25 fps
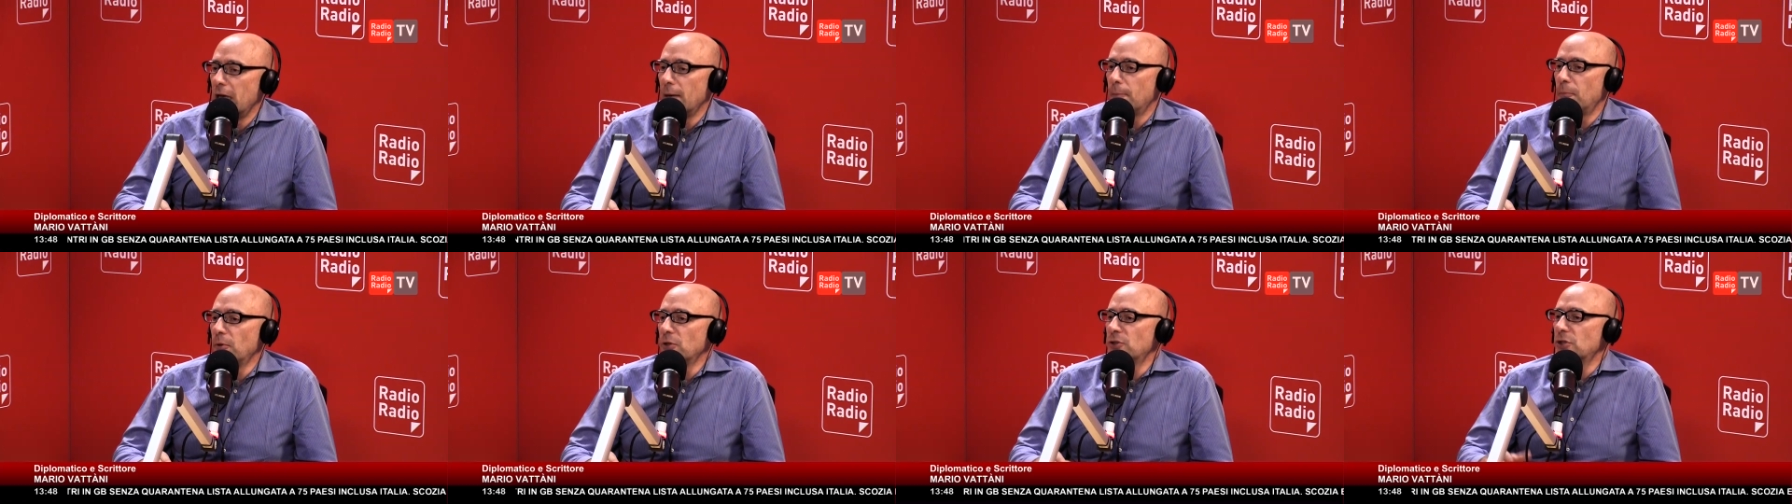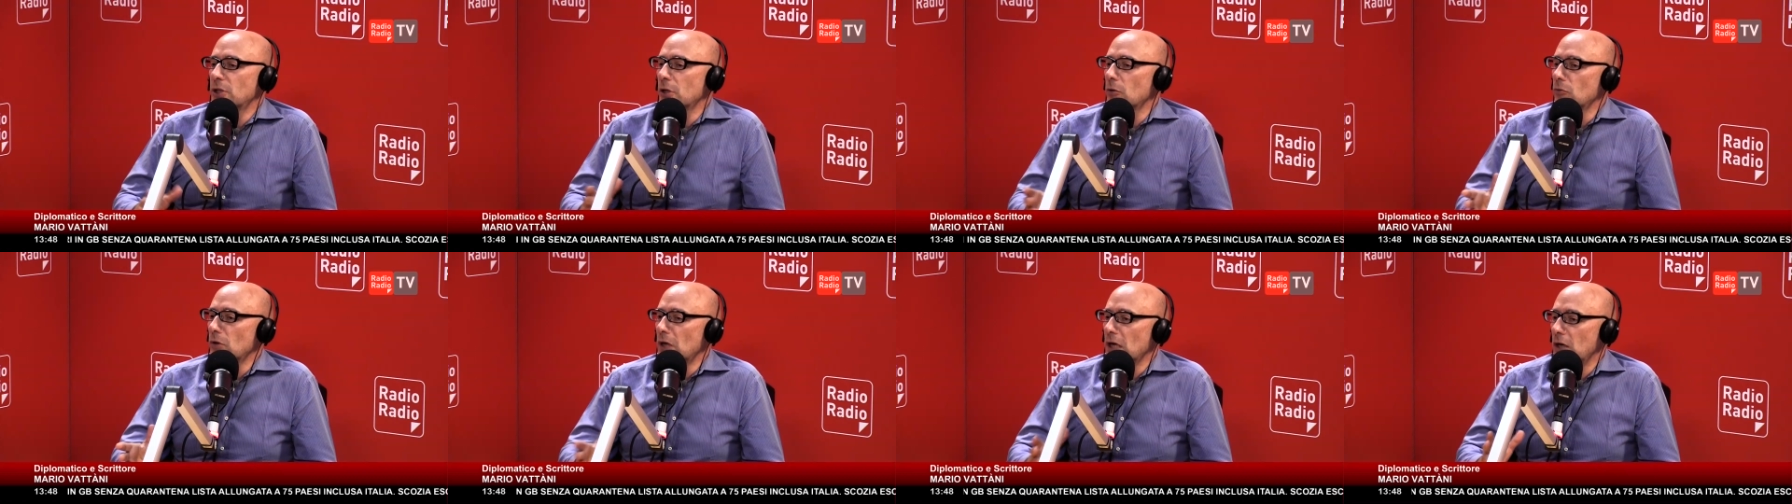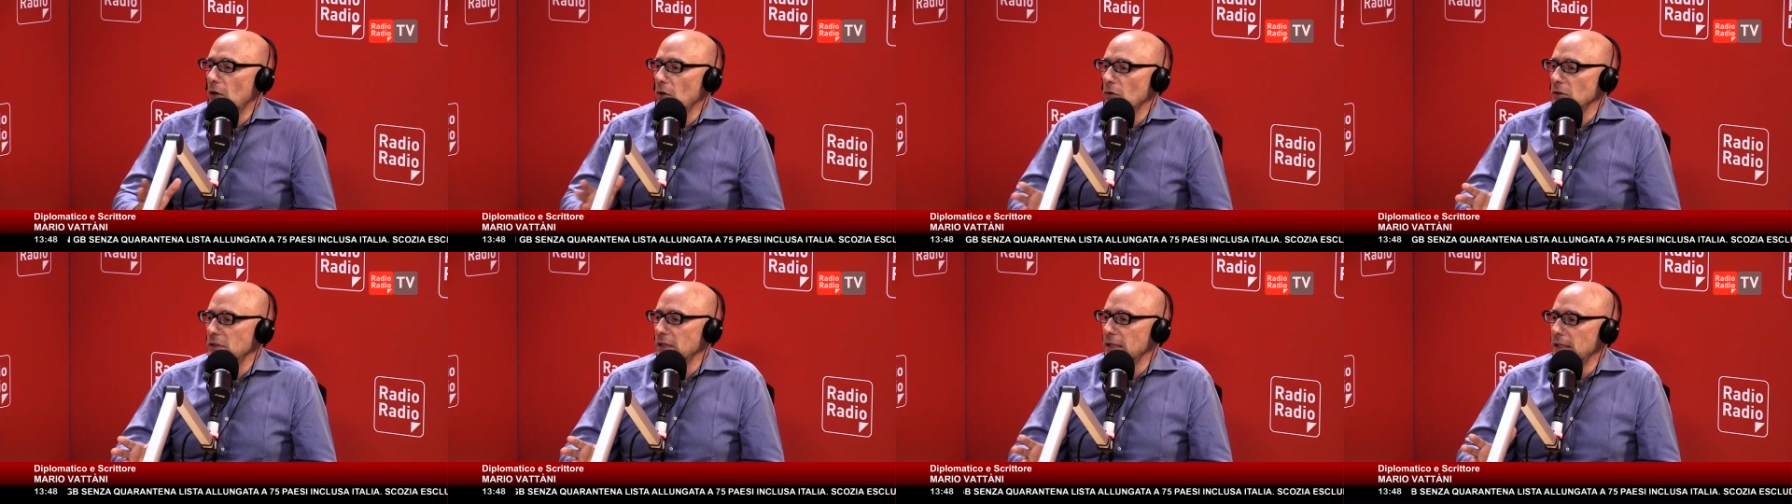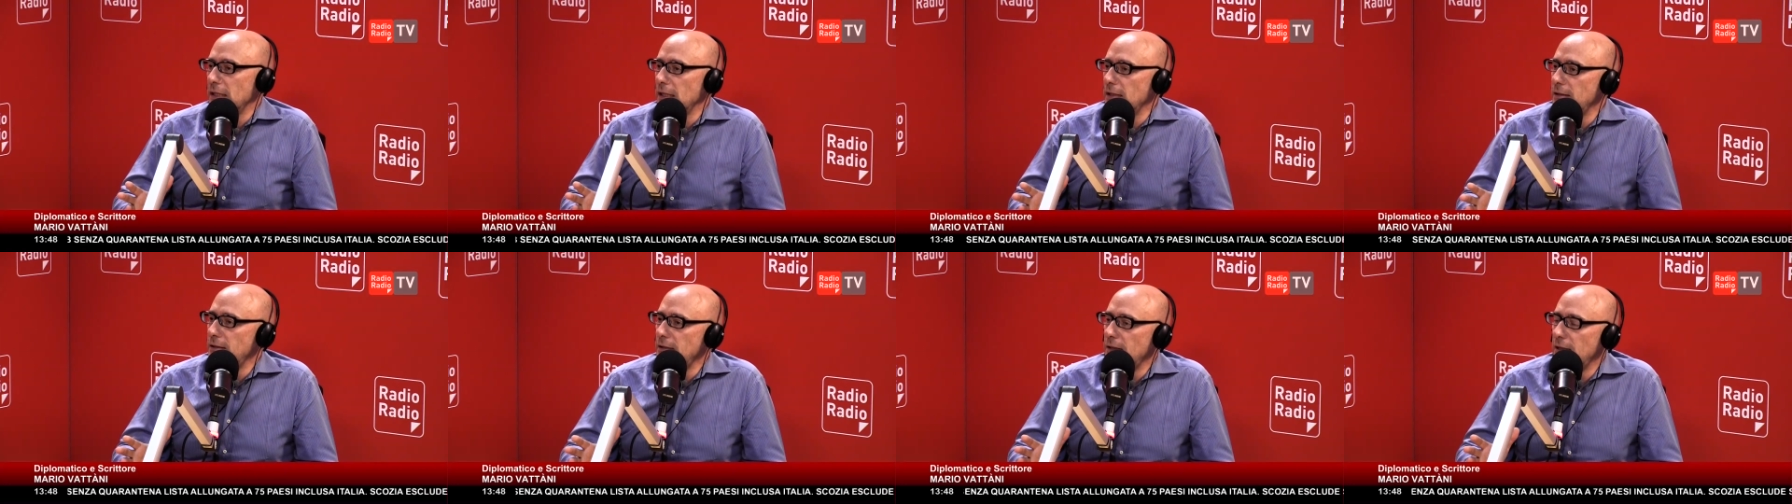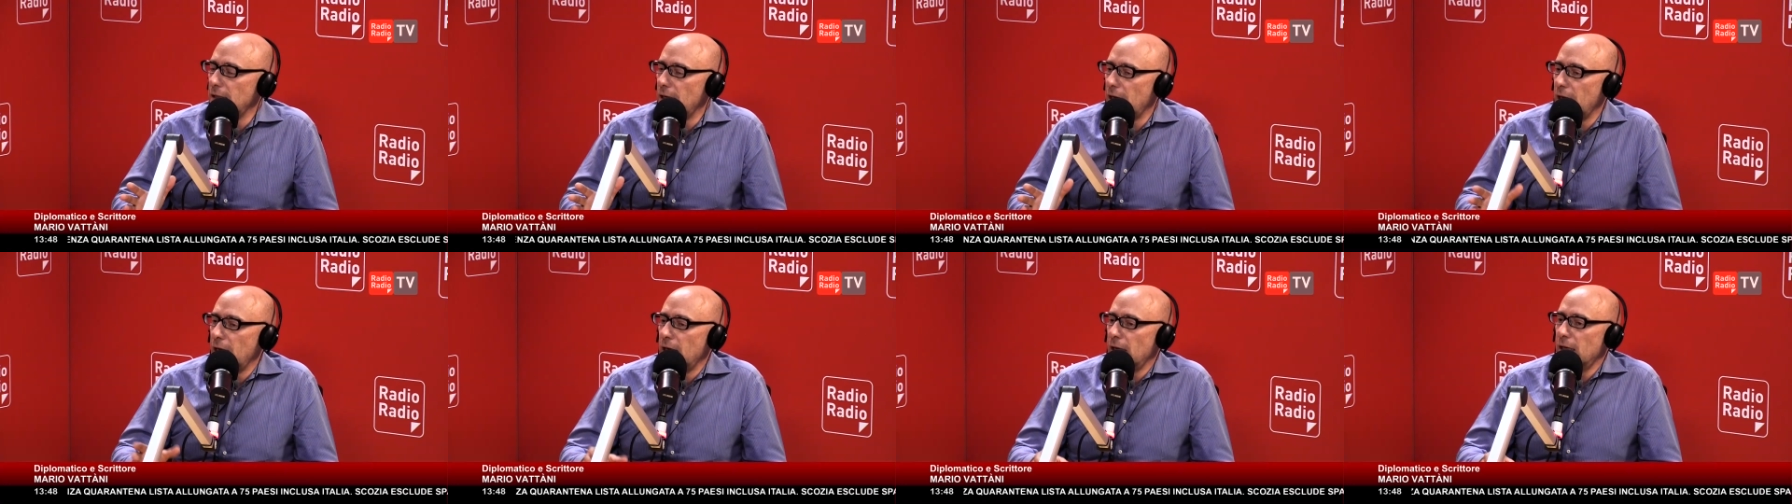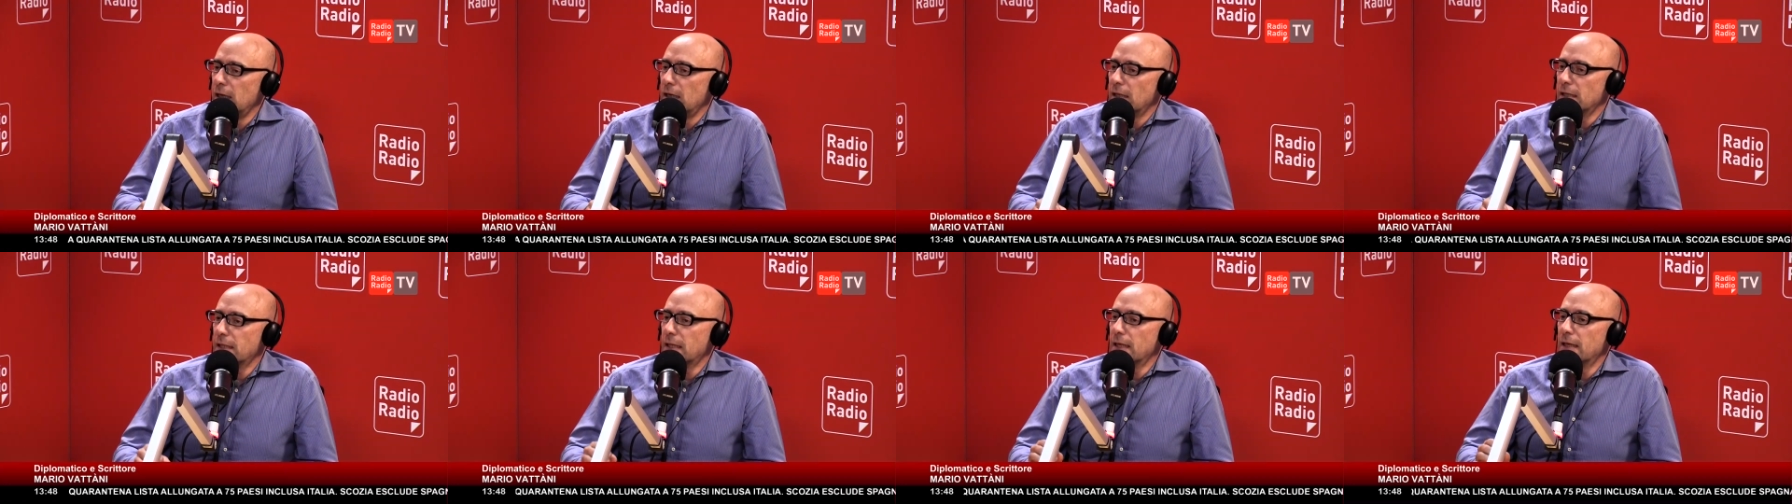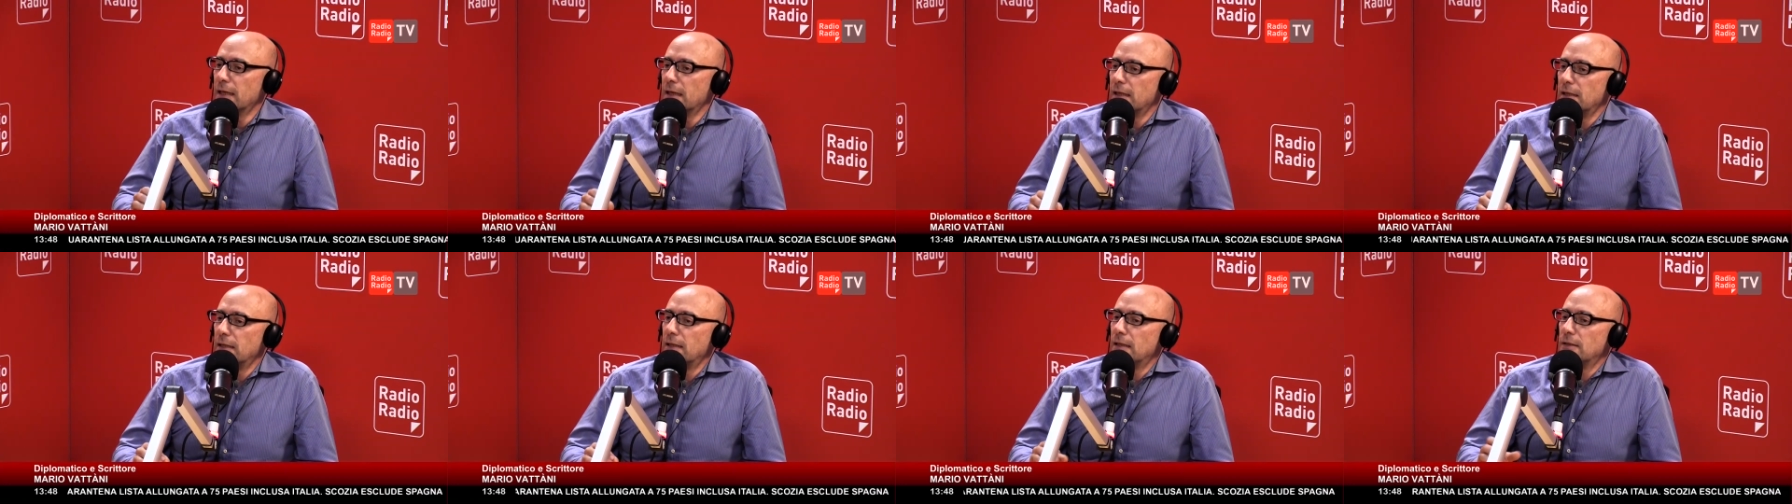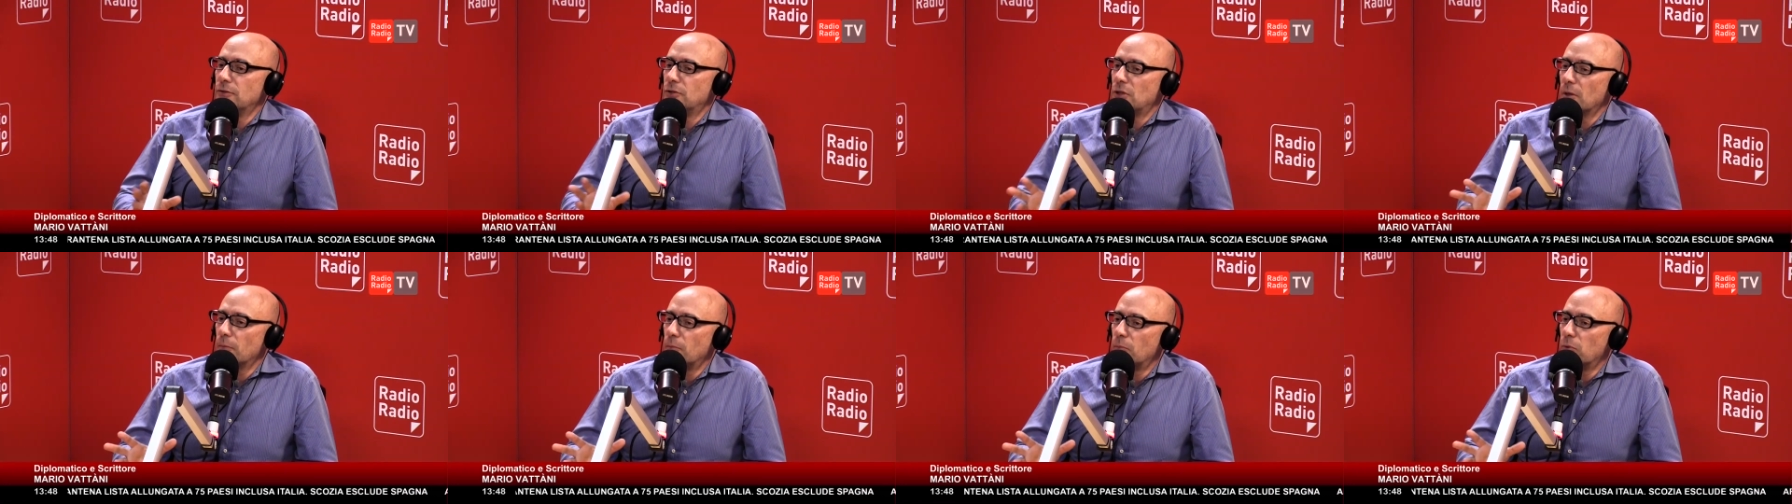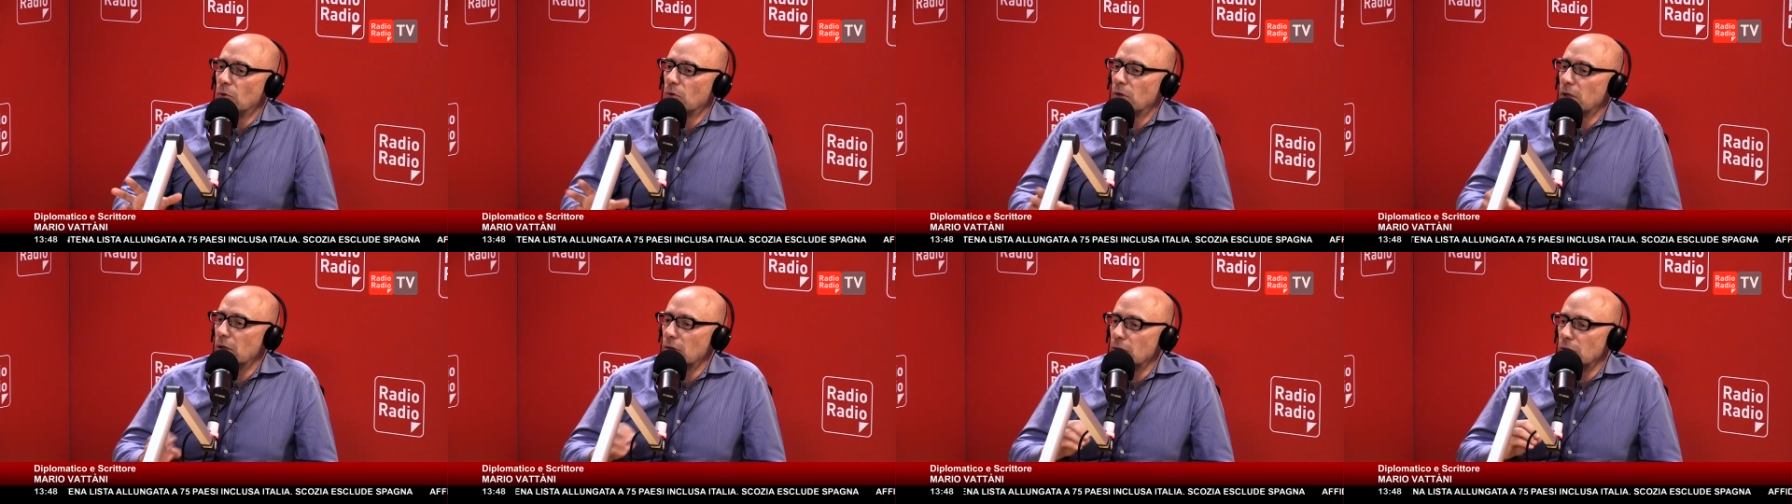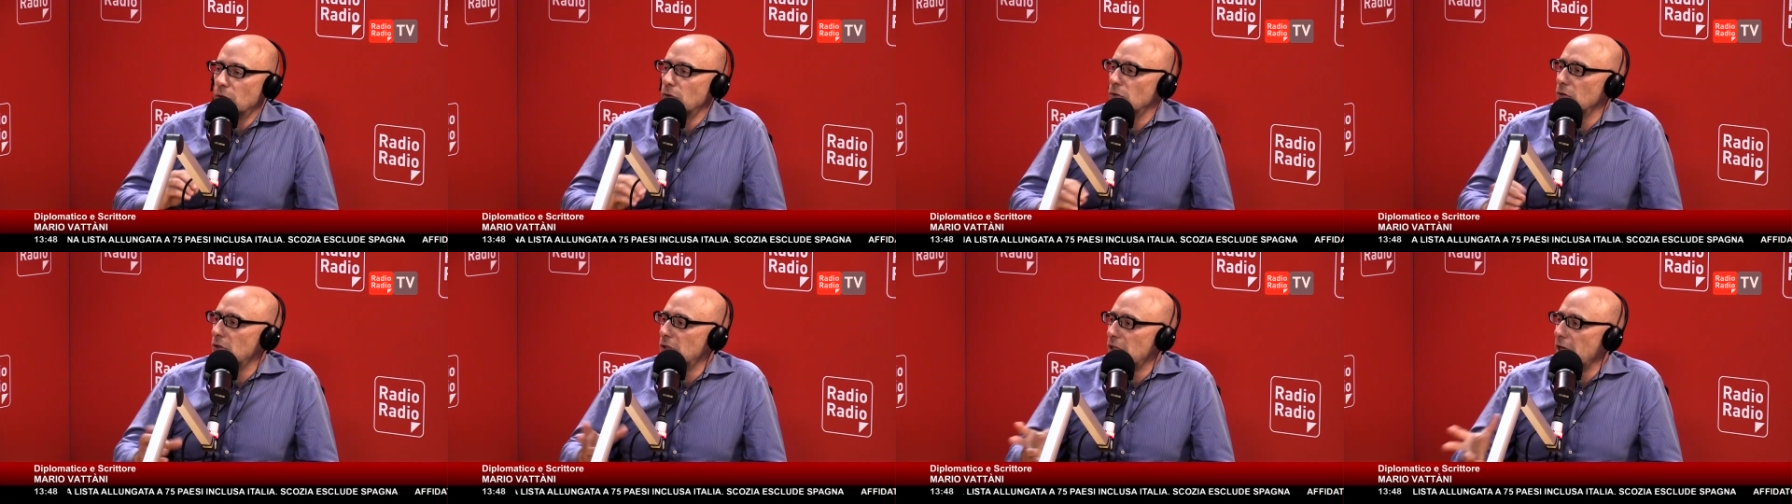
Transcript: poi c'è una cosa da dire che in Giappone quando si